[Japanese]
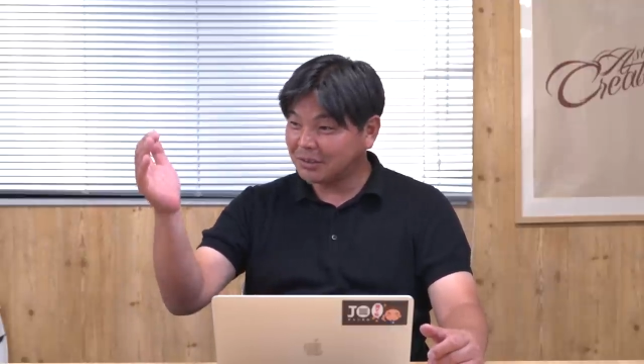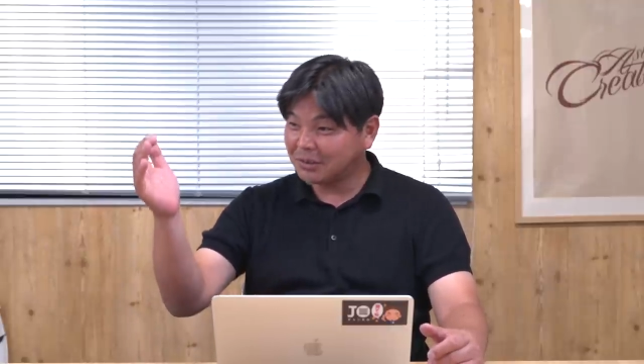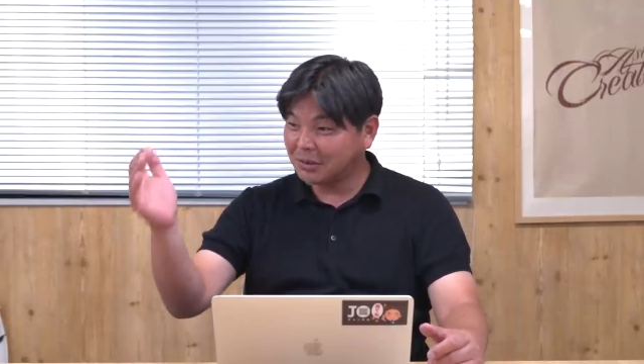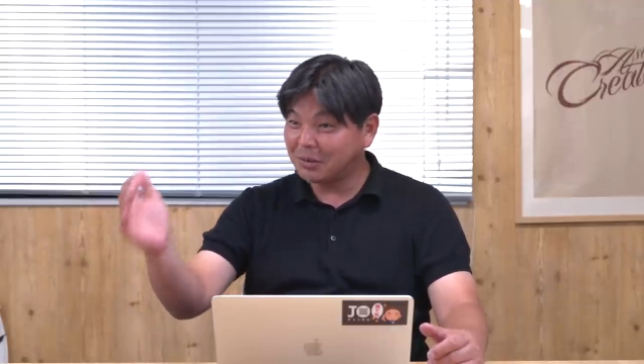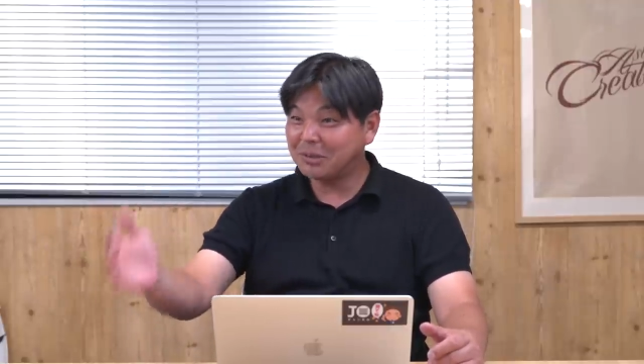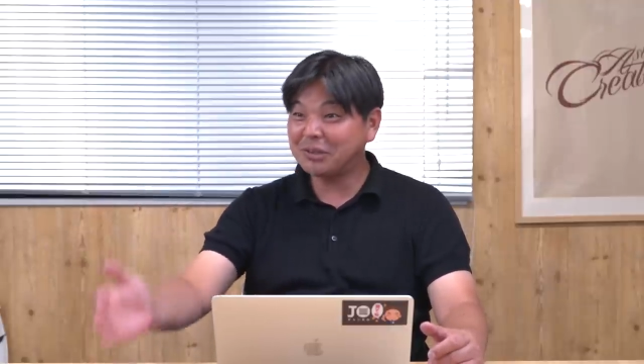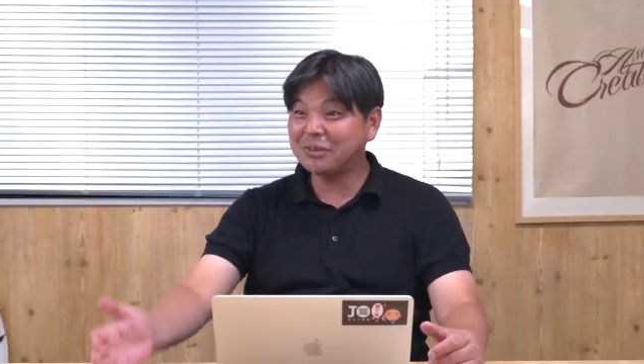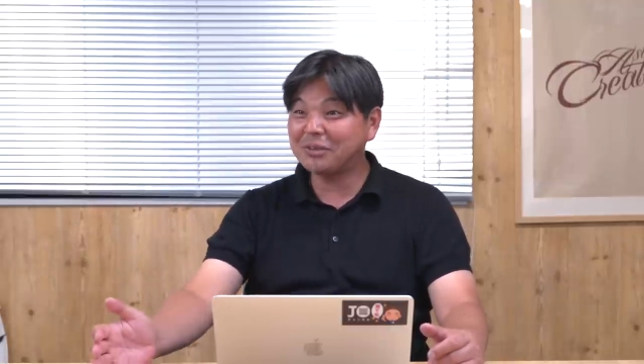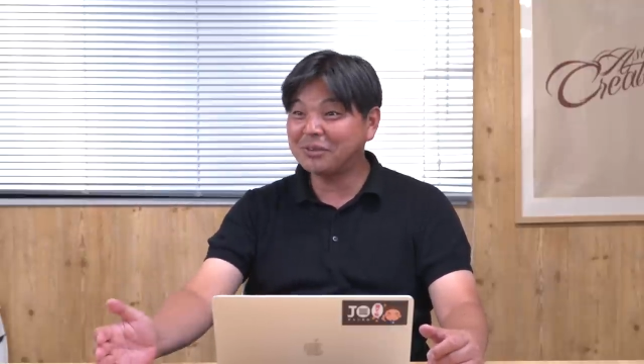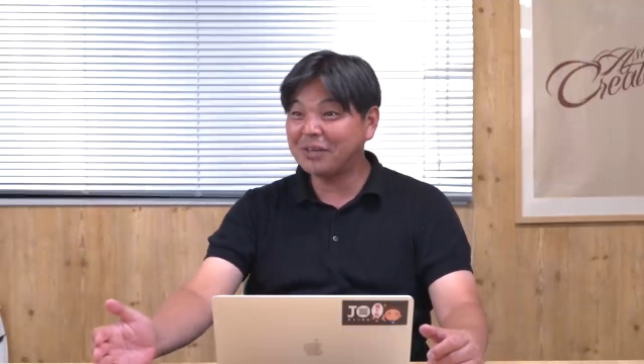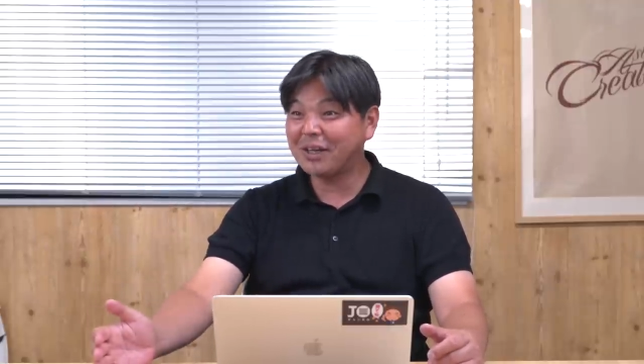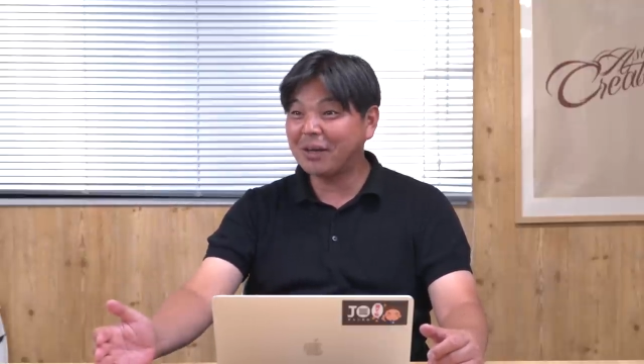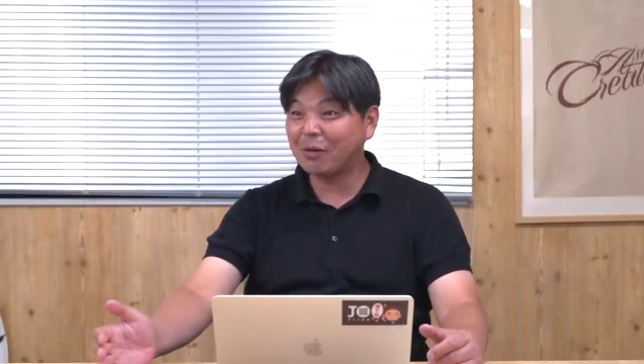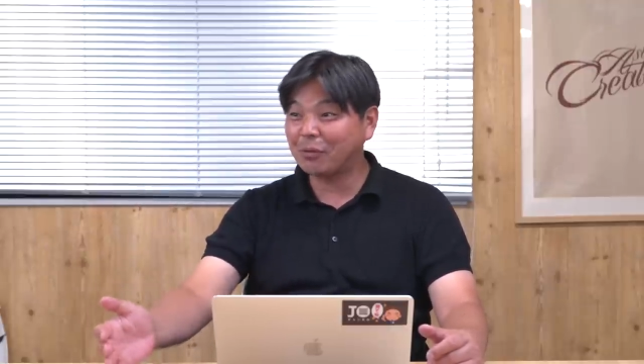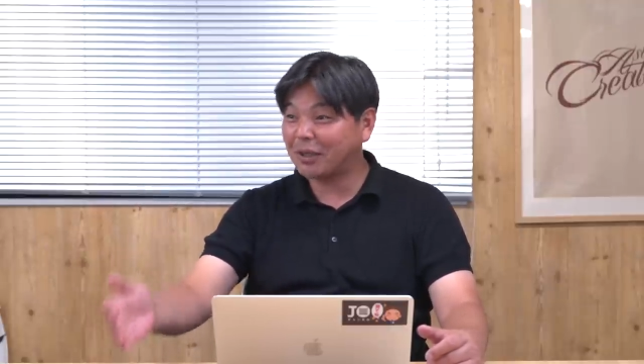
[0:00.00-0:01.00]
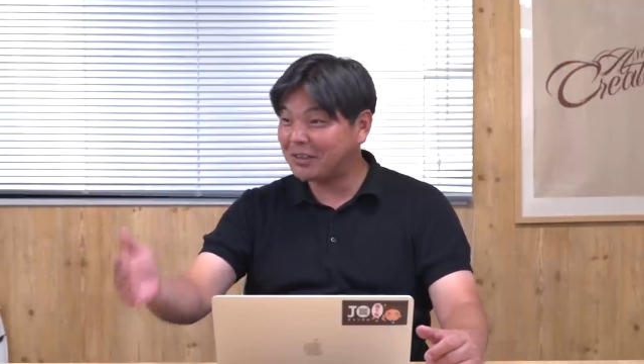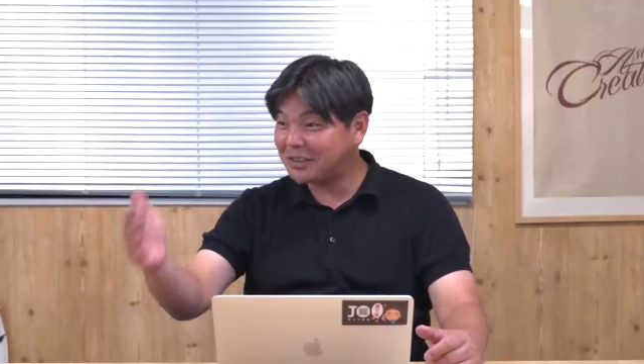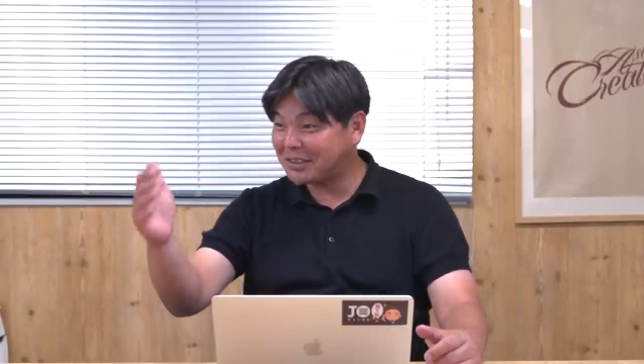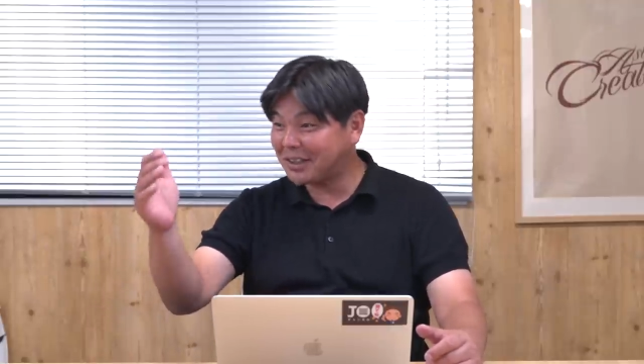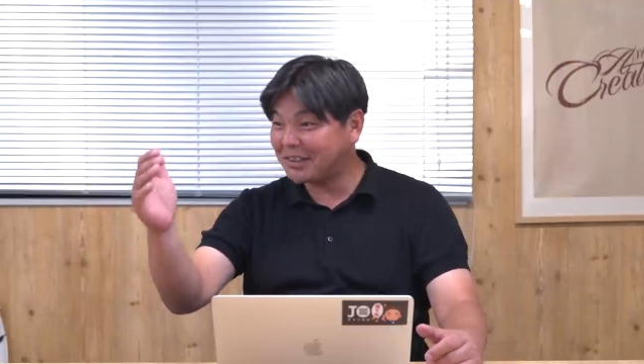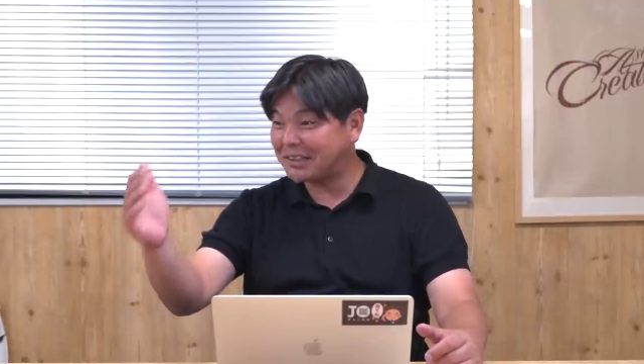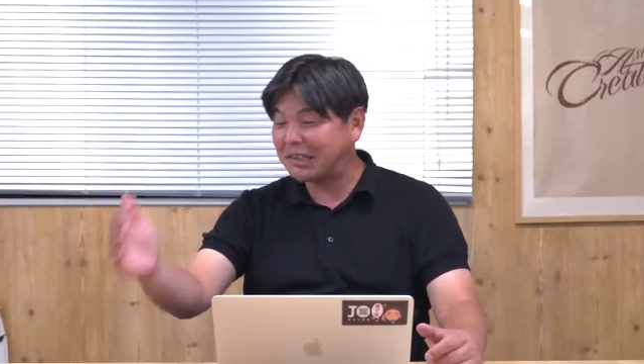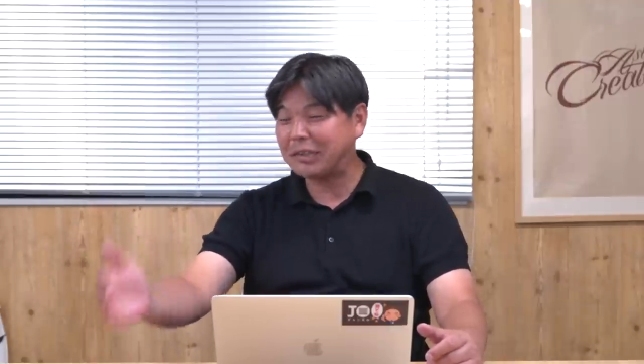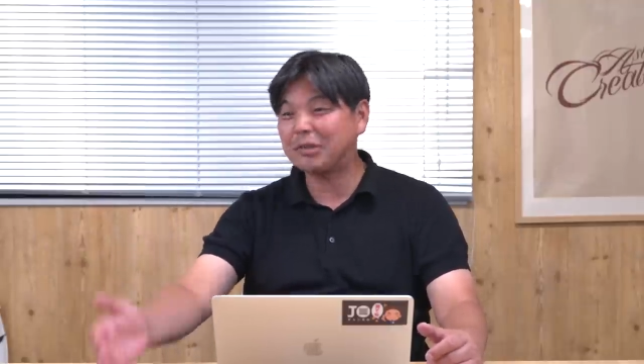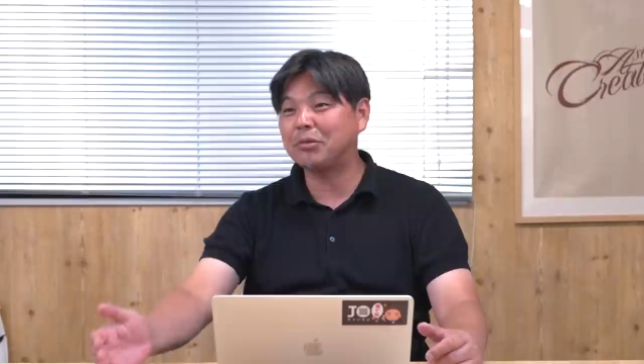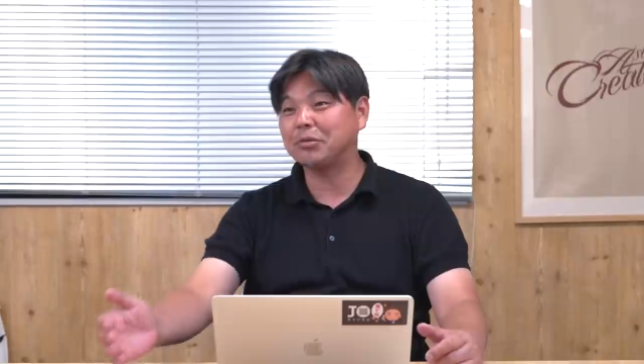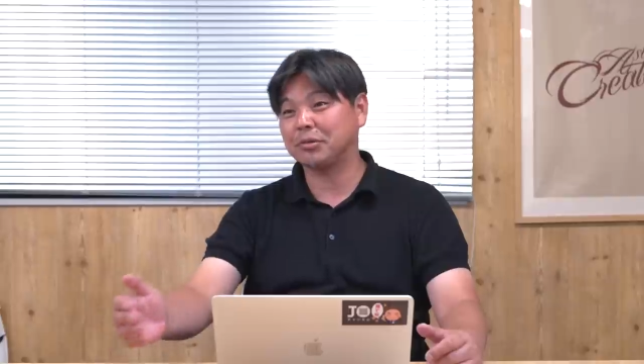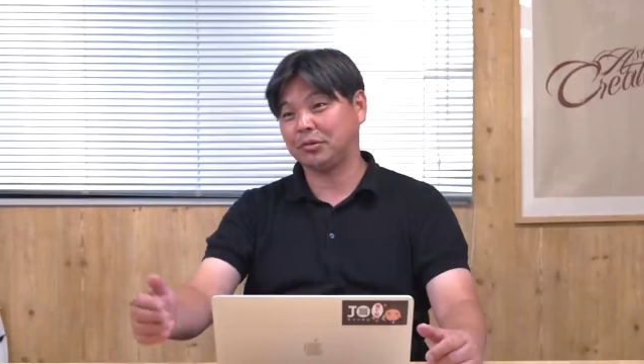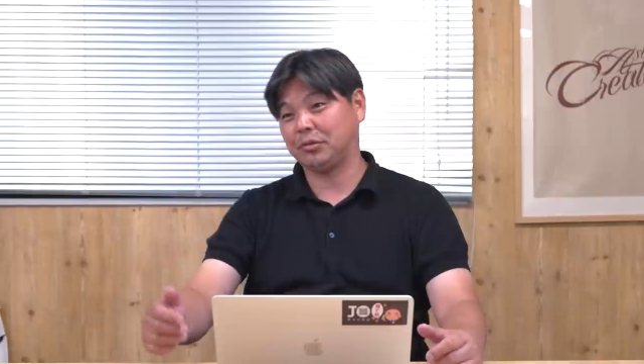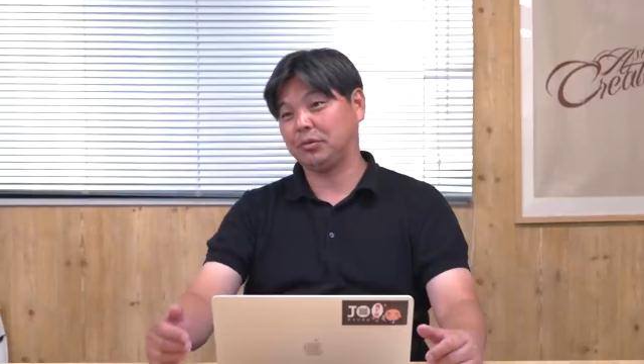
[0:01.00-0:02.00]
競技場で同じ時間に
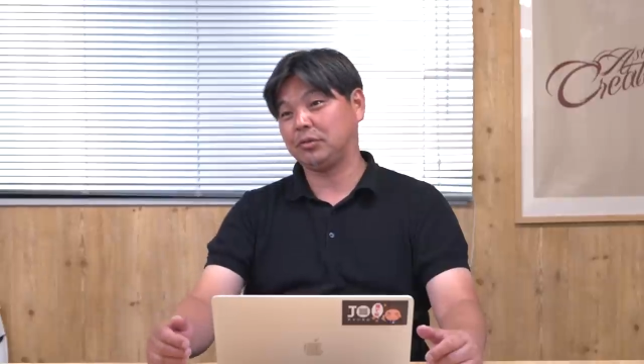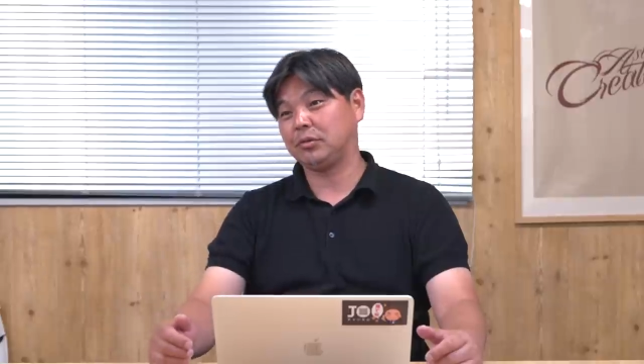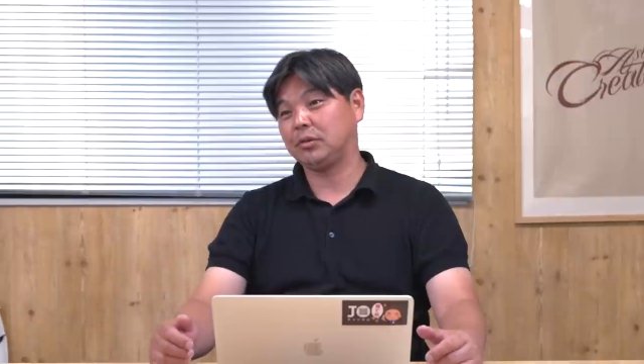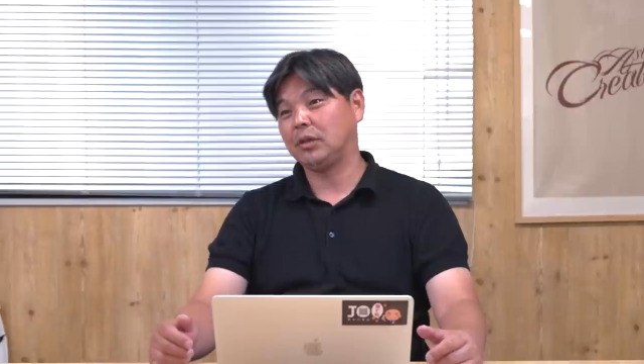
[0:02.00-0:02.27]
キックオフする、